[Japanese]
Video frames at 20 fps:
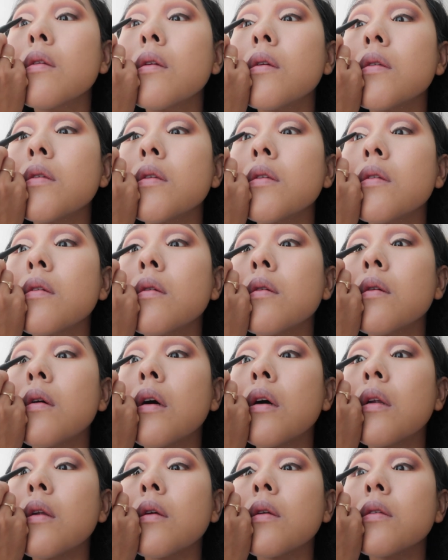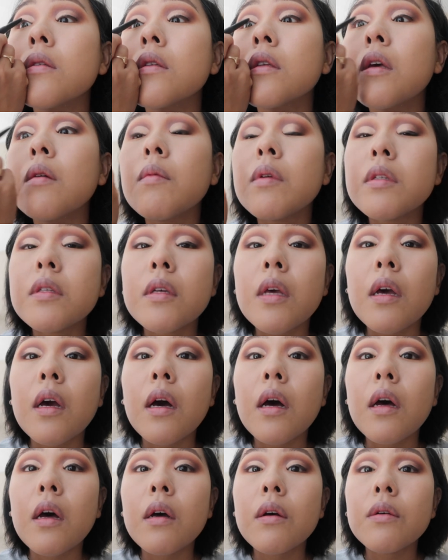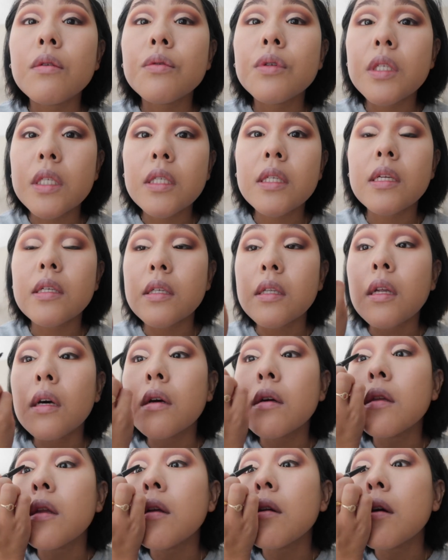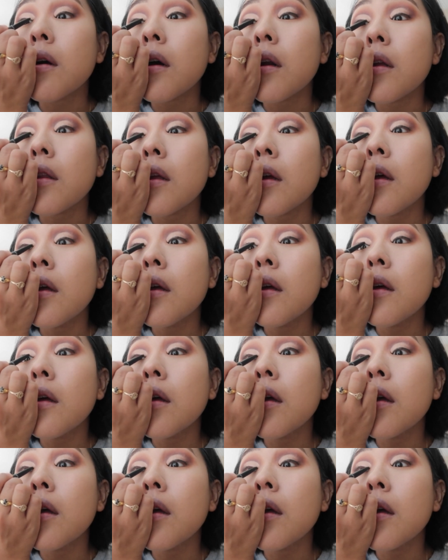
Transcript: そうするとつけまつげが不自然じゃなくなるからね。